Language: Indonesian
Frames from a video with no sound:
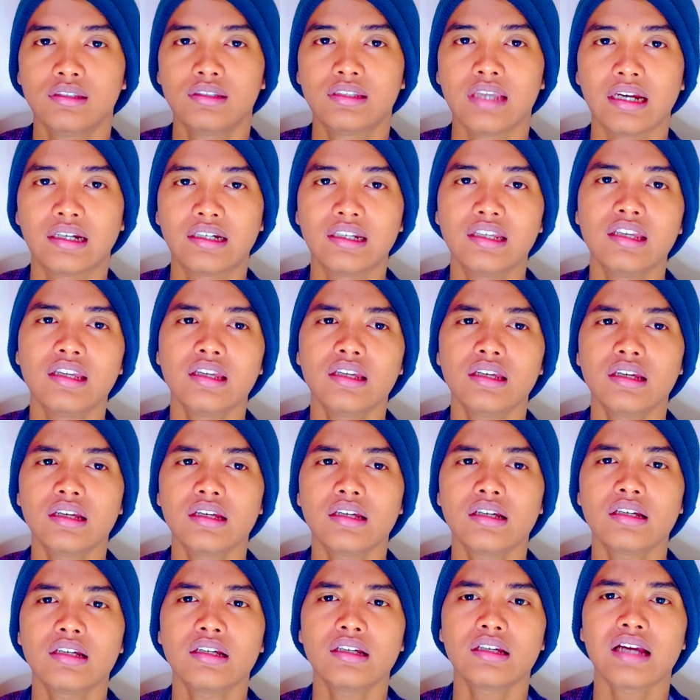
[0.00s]
Jadi
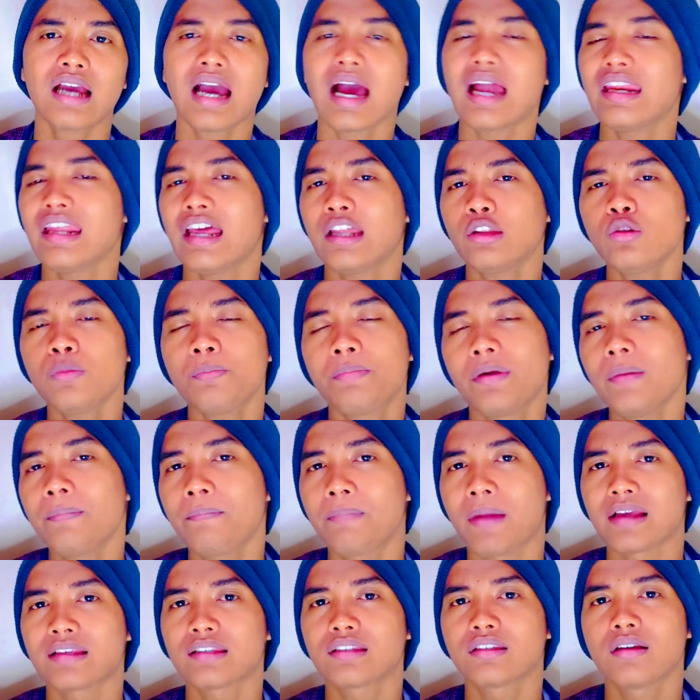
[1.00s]
kalian tuh
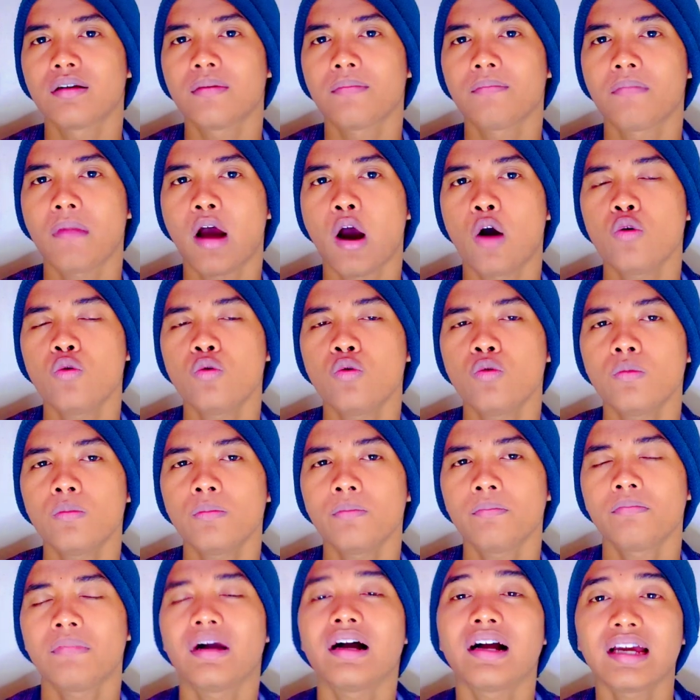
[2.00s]
bebas mau
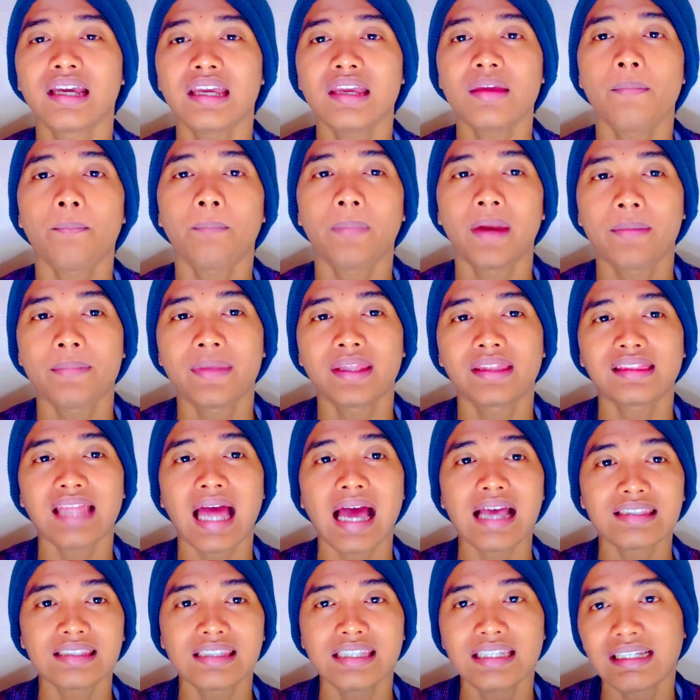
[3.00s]

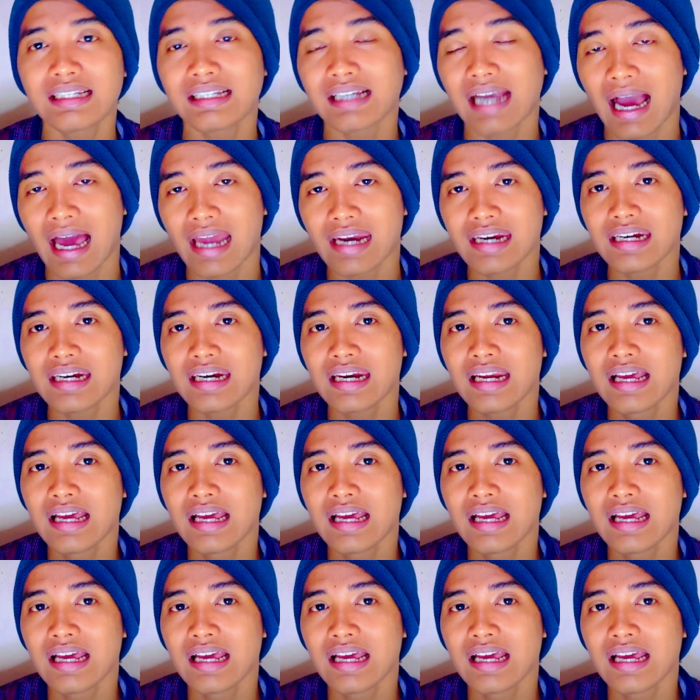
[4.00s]
mengimplementasikan